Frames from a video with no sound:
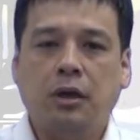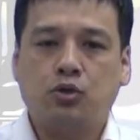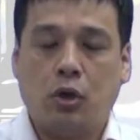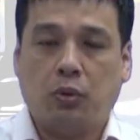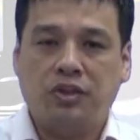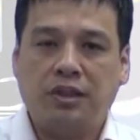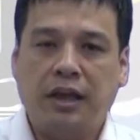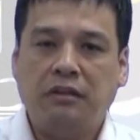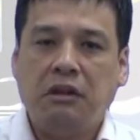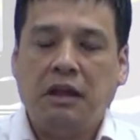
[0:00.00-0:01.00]
所以我今
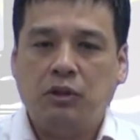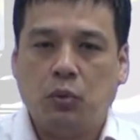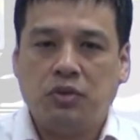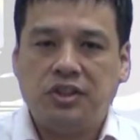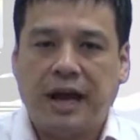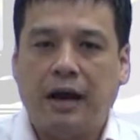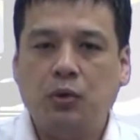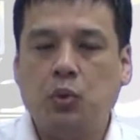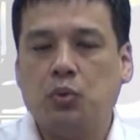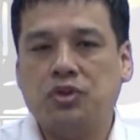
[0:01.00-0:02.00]
天有加
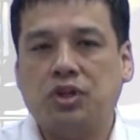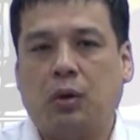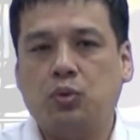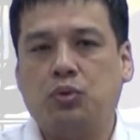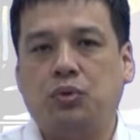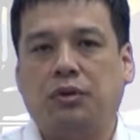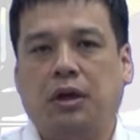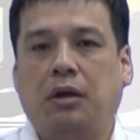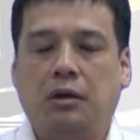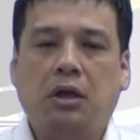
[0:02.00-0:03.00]
入少许
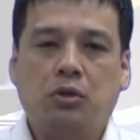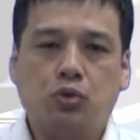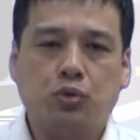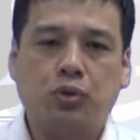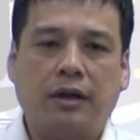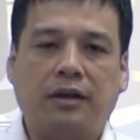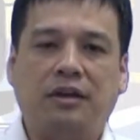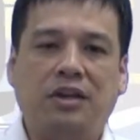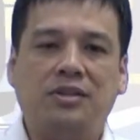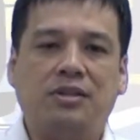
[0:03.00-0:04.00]
的醋酸根
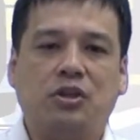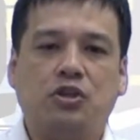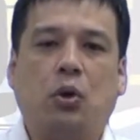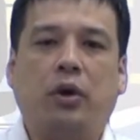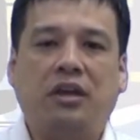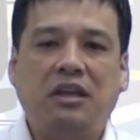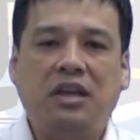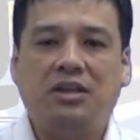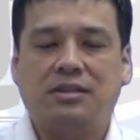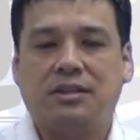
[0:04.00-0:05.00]
离子的时候，会
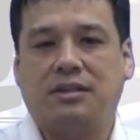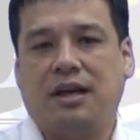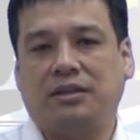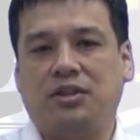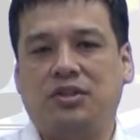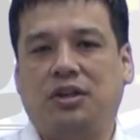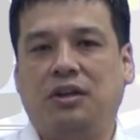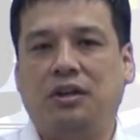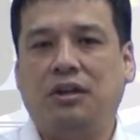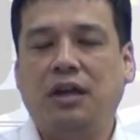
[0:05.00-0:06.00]
抑制它的解离。